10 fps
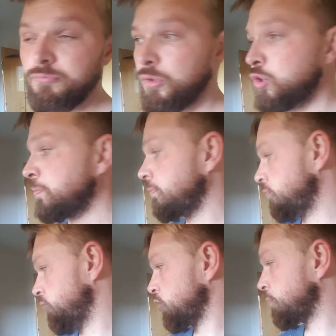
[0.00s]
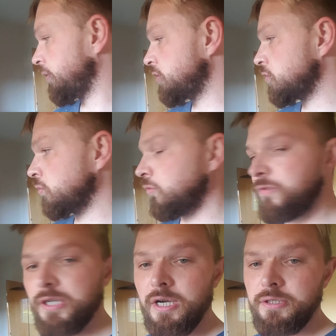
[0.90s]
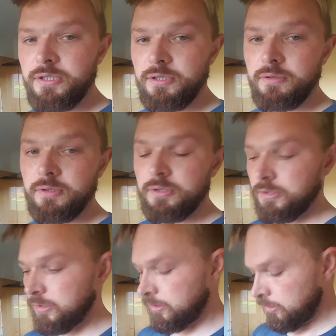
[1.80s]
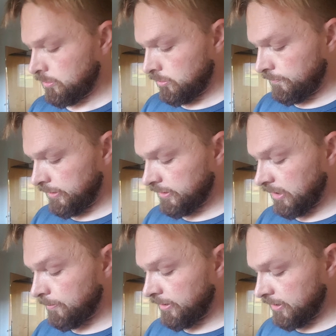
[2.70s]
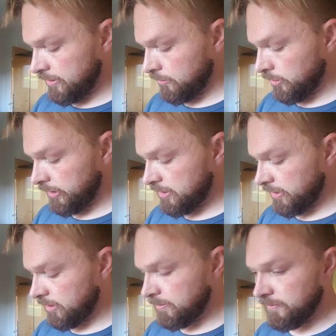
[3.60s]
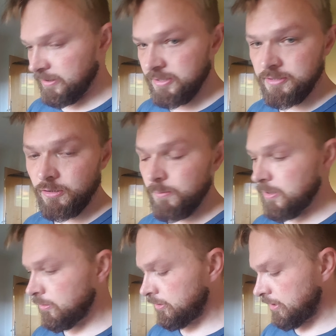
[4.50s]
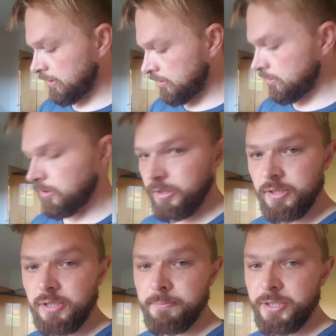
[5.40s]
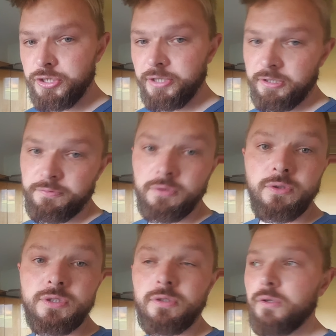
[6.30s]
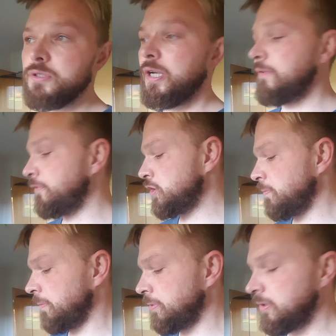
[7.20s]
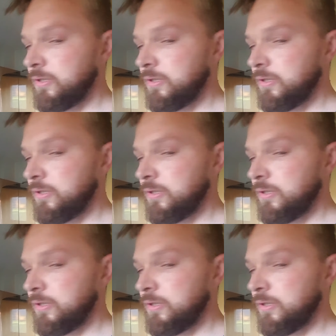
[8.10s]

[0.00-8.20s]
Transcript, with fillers: Das, das spritzt so gut wie gar nicht. Und dann kriegt man das ja noch rechtzeitig mit Wasser sauber. Und dann, äh, jeder Mensch hat ja von euch zu Hause einen Wischmopp.